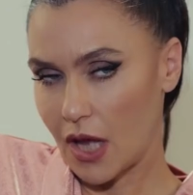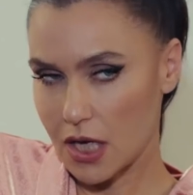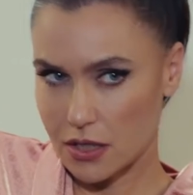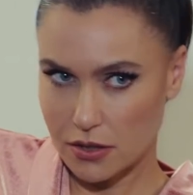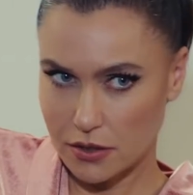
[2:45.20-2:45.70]

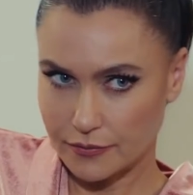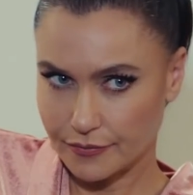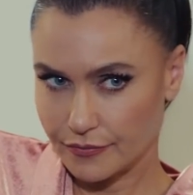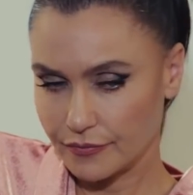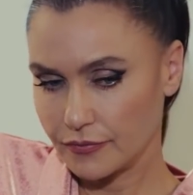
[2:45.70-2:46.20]
Haklı.
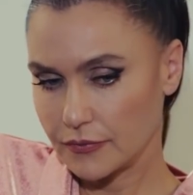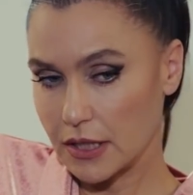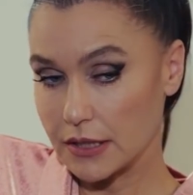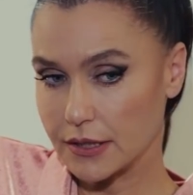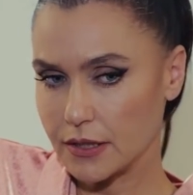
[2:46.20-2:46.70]

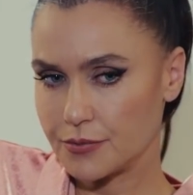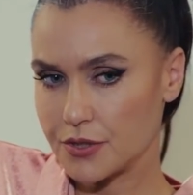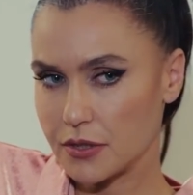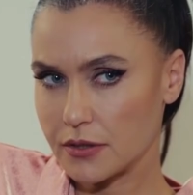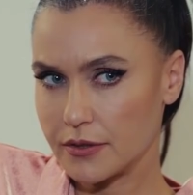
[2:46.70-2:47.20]
Halit'in
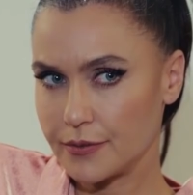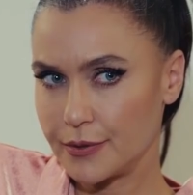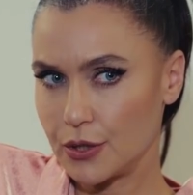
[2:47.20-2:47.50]
yapacaklarını